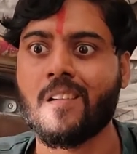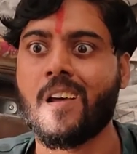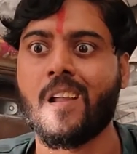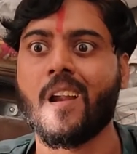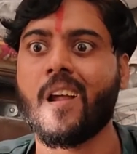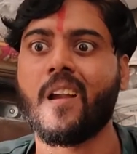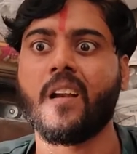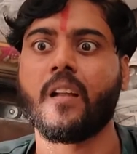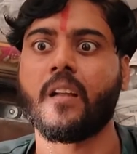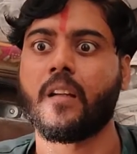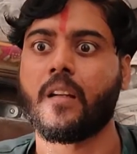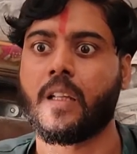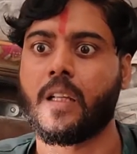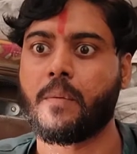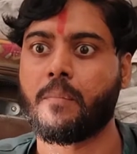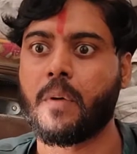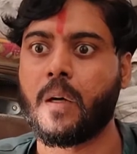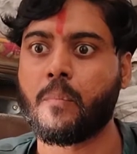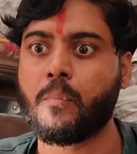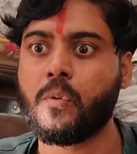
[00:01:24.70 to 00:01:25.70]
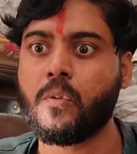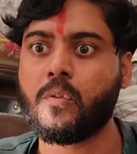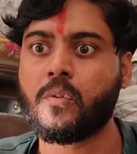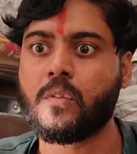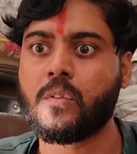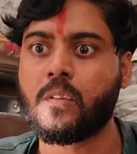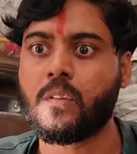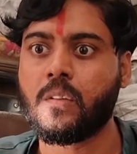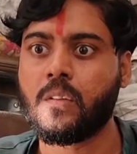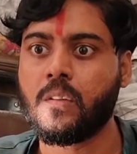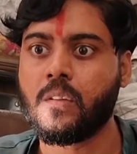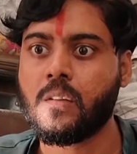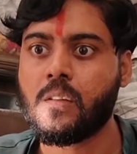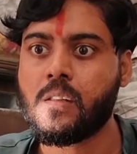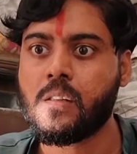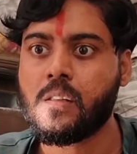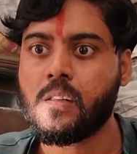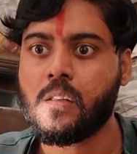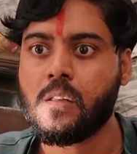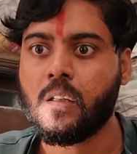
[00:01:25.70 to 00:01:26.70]
डरा नहीं रहे हैं बाबू
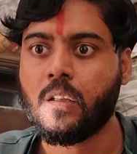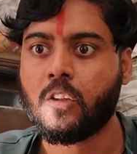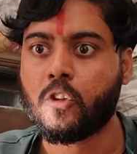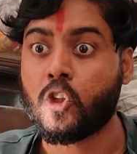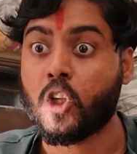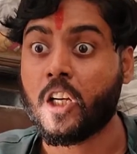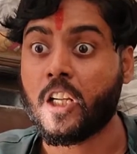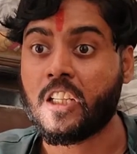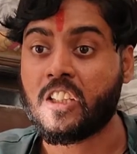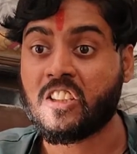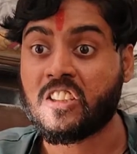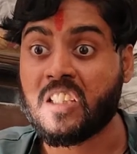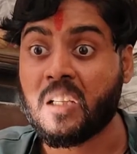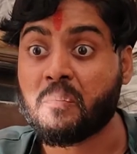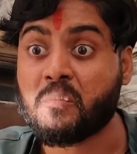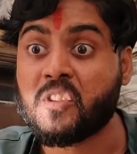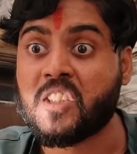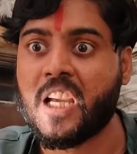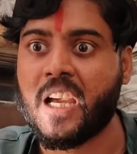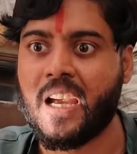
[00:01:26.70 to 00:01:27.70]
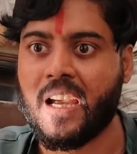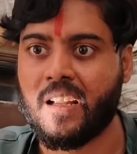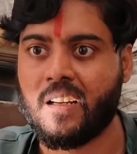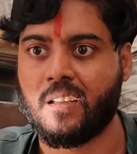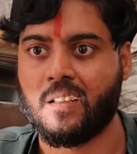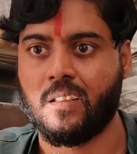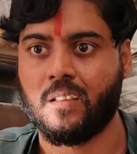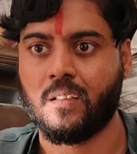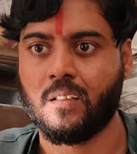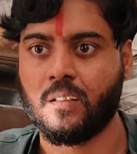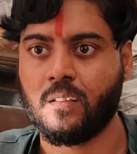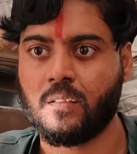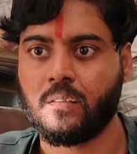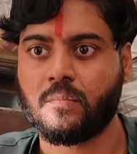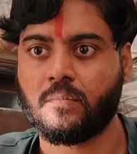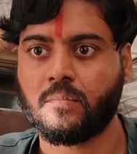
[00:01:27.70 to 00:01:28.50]
तोरे का समझा रहे हैं